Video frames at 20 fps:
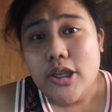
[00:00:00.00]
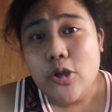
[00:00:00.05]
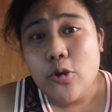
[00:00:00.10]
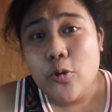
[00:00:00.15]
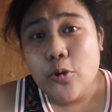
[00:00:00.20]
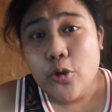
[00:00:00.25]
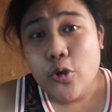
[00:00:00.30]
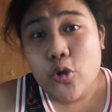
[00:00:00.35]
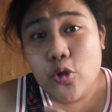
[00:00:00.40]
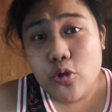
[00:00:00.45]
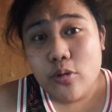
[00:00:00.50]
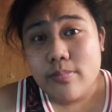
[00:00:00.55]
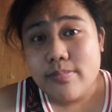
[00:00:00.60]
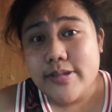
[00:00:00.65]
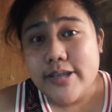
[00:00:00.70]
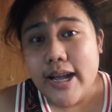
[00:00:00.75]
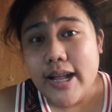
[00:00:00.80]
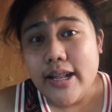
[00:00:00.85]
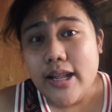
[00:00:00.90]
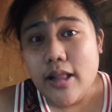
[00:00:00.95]
yung YouTube
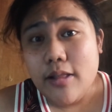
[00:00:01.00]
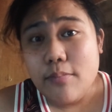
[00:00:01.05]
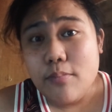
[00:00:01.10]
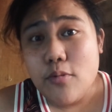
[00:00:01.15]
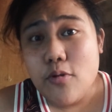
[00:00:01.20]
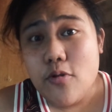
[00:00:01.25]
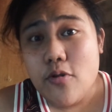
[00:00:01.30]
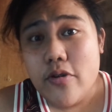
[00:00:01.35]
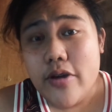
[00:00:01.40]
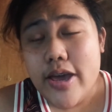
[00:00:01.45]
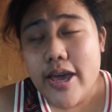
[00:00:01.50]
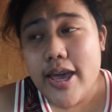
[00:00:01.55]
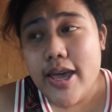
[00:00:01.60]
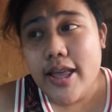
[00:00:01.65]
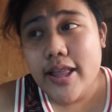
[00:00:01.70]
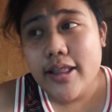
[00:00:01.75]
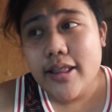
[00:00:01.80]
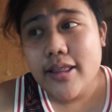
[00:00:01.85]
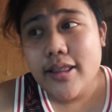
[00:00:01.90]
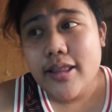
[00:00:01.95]
channel mo.
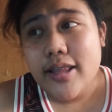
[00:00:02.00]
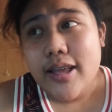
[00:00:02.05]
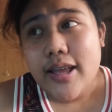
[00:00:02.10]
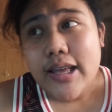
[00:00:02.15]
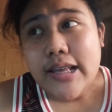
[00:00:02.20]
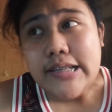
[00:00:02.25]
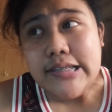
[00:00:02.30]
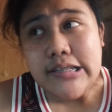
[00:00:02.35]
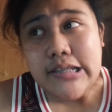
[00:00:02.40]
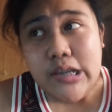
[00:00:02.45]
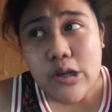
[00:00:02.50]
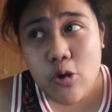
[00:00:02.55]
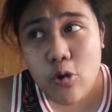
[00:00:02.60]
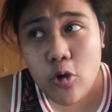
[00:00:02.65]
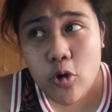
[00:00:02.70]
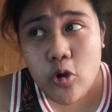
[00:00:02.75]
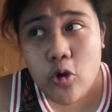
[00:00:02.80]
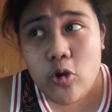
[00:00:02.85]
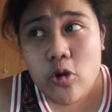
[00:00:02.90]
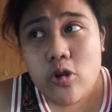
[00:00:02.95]
And
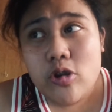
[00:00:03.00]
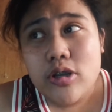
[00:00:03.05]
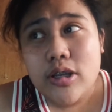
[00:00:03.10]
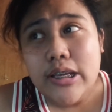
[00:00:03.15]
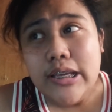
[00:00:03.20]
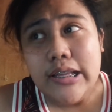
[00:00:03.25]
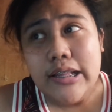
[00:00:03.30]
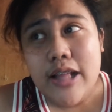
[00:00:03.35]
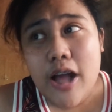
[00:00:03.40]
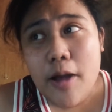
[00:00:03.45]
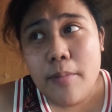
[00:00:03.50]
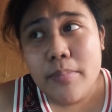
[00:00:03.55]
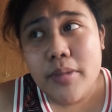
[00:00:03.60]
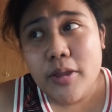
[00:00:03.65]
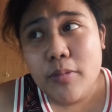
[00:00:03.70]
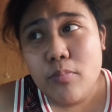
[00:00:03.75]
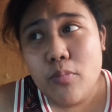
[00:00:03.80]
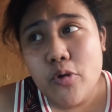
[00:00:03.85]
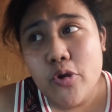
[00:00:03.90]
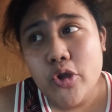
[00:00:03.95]
siguro
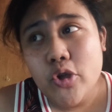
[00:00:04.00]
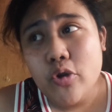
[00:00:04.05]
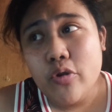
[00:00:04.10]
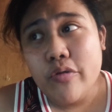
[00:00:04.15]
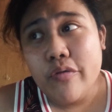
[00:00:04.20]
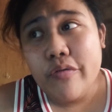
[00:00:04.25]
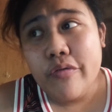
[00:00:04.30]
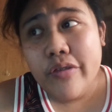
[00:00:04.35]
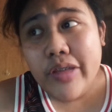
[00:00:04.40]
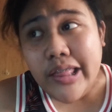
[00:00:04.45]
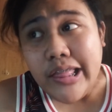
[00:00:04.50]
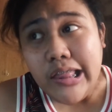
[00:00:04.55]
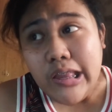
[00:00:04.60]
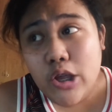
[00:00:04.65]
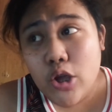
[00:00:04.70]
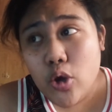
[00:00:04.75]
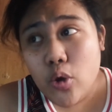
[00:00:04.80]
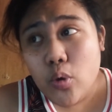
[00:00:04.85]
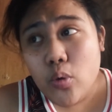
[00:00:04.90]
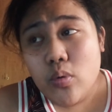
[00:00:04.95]
ginamit mo yung
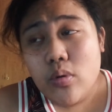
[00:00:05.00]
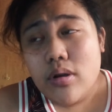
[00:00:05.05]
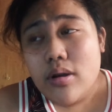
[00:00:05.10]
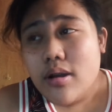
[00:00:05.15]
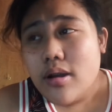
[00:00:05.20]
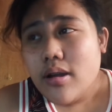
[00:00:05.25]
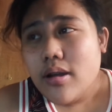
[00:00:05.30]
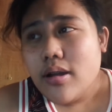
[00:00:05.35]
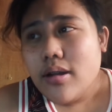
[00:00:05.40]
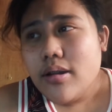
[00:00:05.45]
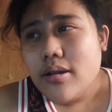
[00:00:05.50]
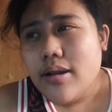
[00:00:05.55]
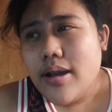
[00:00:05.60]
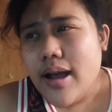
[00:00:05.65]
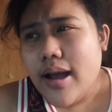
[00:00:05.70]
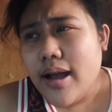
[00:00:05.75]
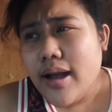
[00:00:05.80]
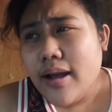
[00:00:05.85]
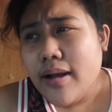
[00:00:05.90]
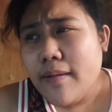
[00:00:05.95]
video
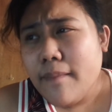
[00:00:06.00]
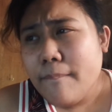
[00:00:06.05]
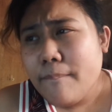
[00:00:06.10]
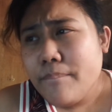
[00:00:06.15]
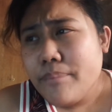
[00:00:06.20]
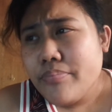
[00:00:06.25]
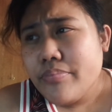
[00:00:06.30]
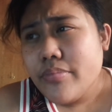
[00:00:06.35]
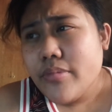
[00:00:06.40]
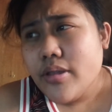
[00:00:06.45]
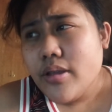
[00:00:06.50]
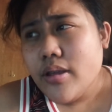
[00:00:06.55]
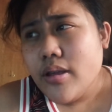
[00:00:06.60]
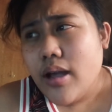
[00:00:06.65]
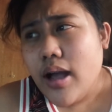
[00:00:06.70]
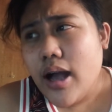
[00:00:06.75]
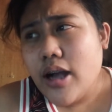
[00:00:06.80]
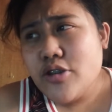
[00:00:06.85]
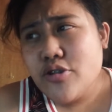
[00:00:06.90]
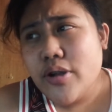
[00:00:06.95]
na
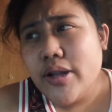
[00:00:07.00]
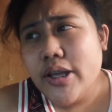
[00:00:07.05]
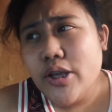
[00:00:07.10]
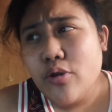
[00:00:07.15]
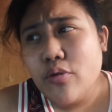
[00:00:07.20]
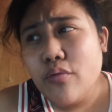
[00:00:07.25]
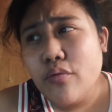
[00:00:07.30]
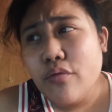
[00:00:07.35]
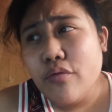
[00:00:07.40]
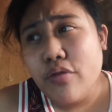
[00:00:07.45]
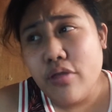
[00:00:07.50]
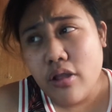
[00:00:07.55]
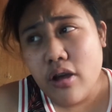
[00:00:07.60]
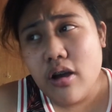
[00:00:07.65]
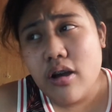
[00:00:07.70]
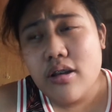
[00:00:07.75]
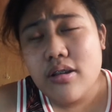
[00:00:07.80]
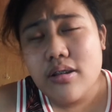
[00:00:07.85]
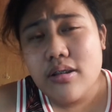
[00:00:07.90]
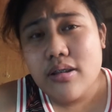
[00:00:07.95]
actually yung
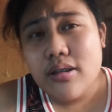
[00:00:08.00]
vlog